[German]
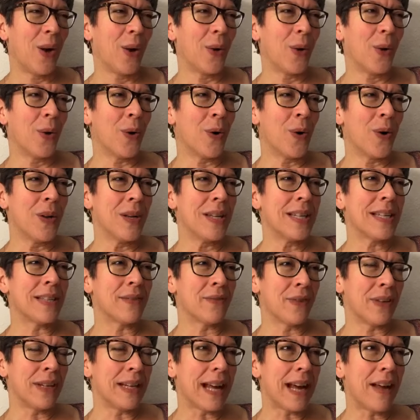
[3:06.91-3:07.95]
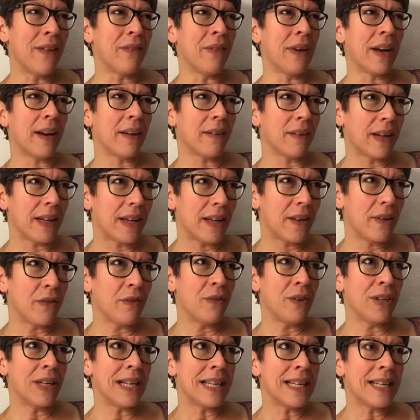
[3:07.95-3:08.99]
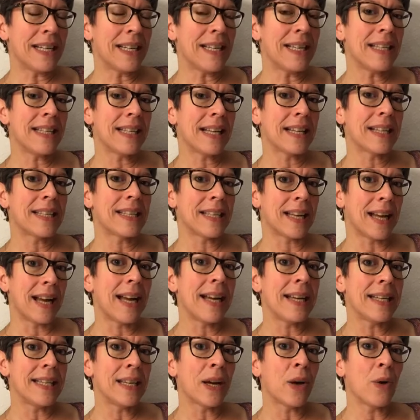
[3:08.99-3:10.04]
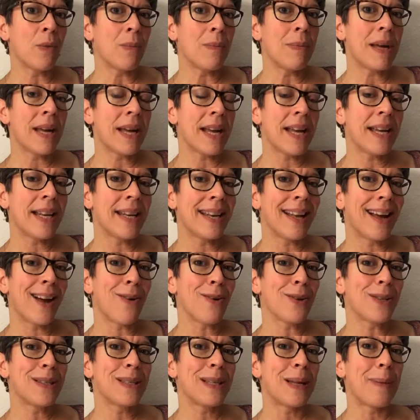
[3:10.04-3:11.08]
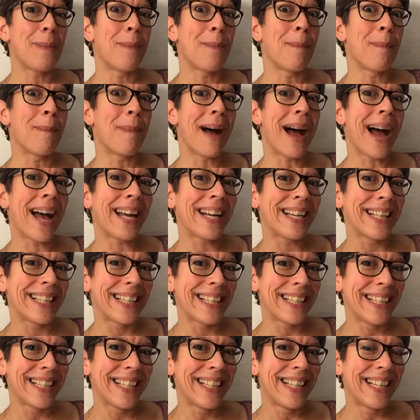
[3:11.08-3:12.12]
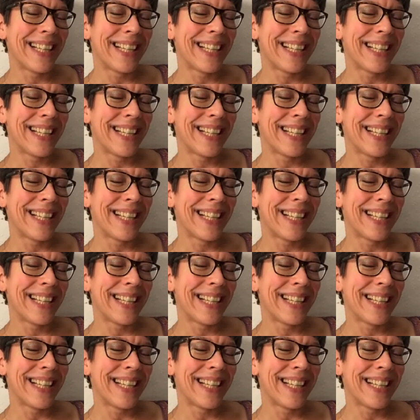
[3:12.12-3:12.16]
Und es wird einfach wirklich in dieser Zeit darum gehen, aus dem Machen